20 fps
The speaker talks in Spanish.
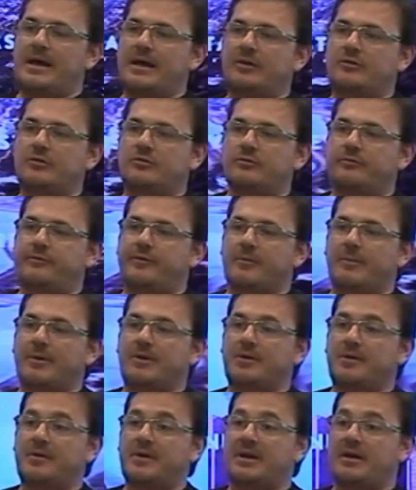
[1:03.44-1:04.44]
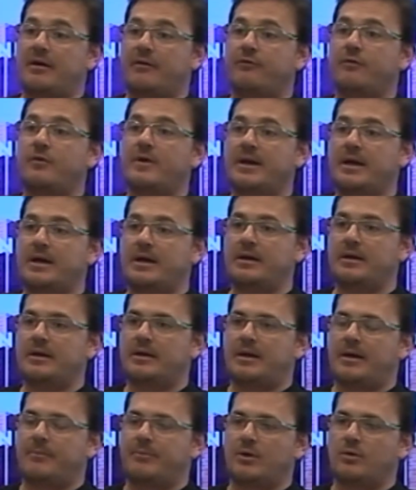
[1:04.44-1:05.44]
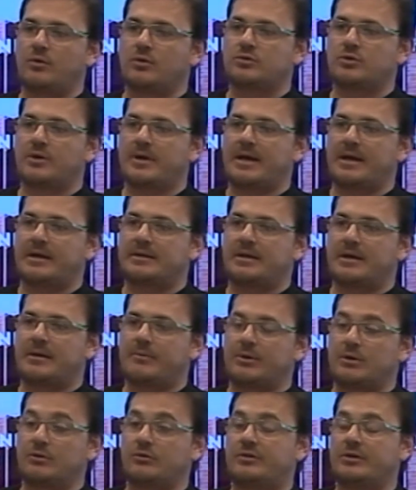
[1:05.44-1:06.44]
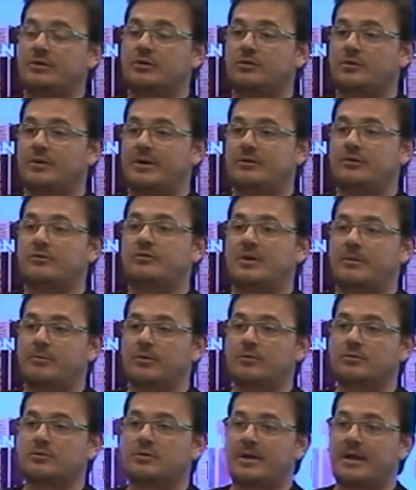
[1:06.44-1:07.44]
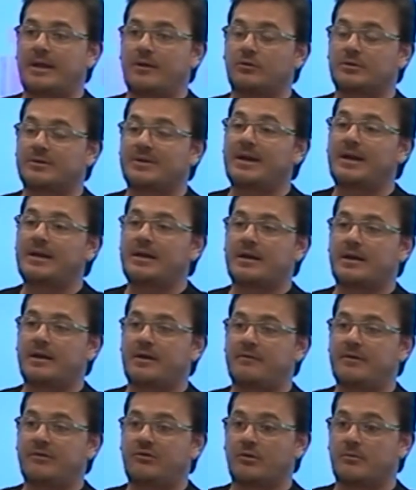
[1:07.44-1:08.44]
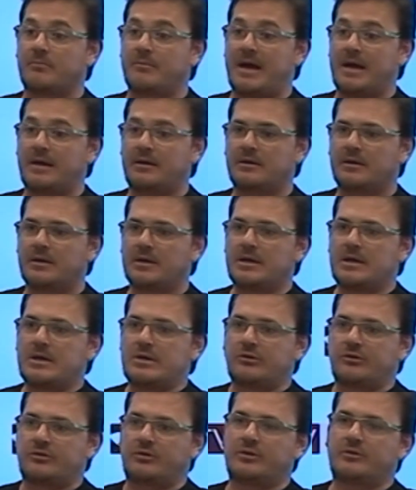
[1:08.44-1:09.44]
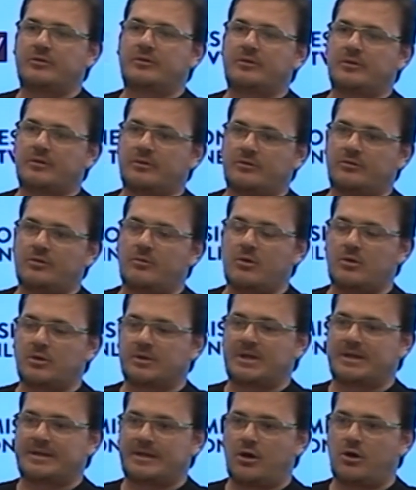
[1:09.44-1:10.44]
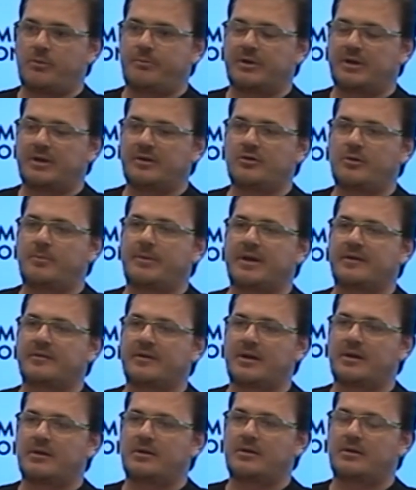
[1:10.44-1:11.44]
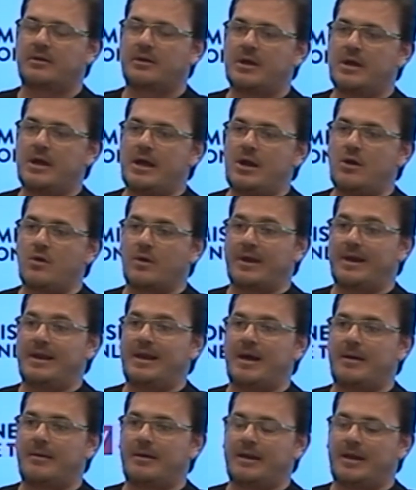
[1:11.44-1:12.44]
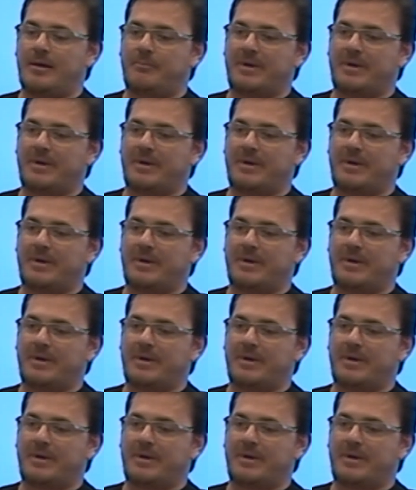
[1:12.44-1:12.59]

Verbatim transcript: esto es un formato que viene afuera, la productora que estaba produciendo todo esto es una productora de Australia que es Vision Mac, nosotros somos contratados por ellos para hacer lo, que es la,